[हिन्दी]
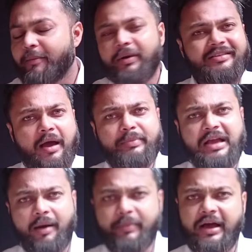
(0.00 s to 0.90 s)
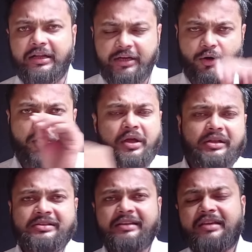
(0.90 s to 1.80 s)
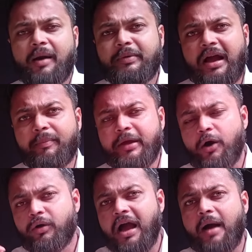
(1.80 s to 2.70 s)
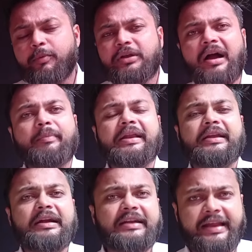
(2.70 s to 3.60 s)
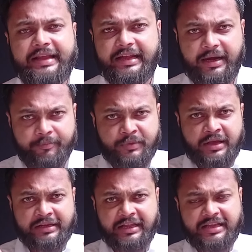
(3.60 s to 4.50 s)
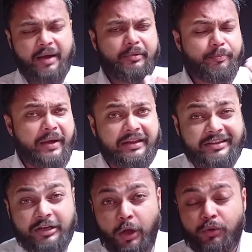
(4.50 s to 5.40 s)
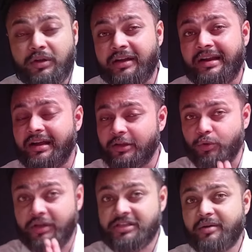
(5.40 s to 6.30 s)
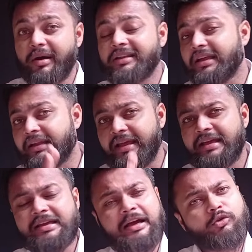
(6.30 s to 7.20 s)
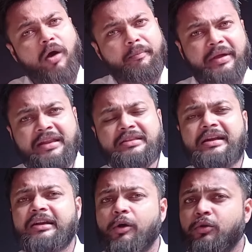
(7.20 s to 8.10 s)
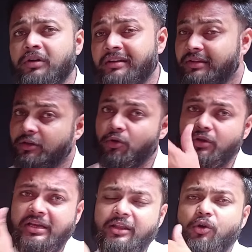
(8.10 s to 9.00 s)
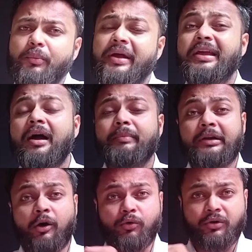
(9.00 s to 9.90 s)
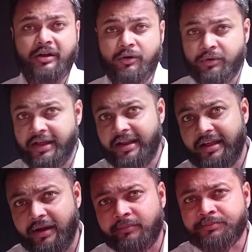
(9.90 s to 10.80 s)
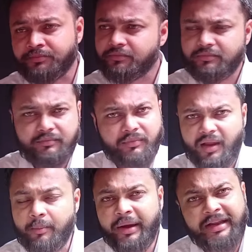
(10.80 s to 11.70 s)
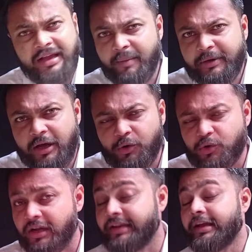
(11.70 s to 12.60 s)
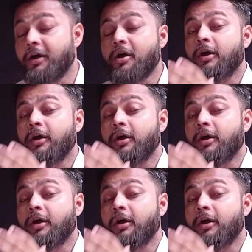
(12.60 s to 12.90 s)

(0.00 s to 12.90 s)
वाला बस आप यहाँ पे आ जाओ जैसे आप यहाँ पे आओगे आपको यहाँ पे लिखना है टेलीग्राम यदि आपने पहले से डाउनलोड कर रखा तो अच्छी बात है नहीं किया तो आप मेरी तरह डाउनलोड कर सकते हो ये देखो मैं यहाँ पे डाउनलोड कर रहा हूँ टेलीग्राम मैंने यहाँ पे डाउनलोड कर लिया